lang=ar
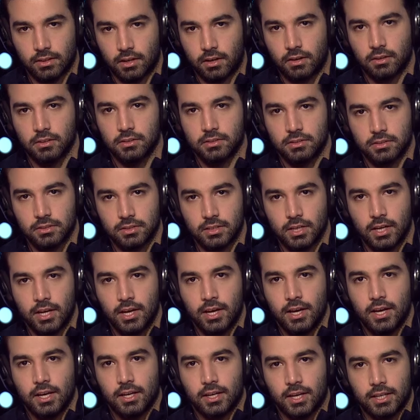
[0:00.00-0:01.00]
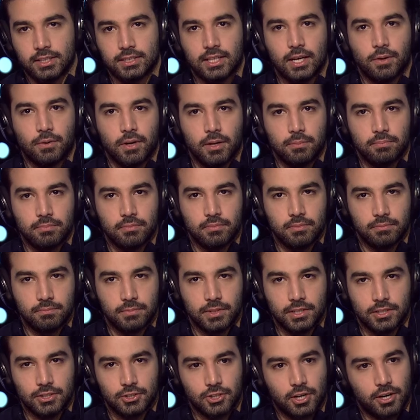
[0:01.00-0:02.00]
خالص هي انا وهي
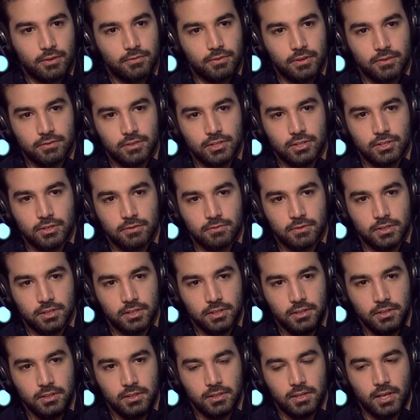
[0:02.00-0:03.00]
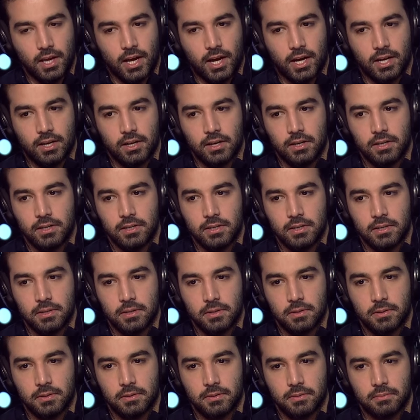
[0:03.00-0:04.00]
بنتشارك في نفس الصفه دي يعني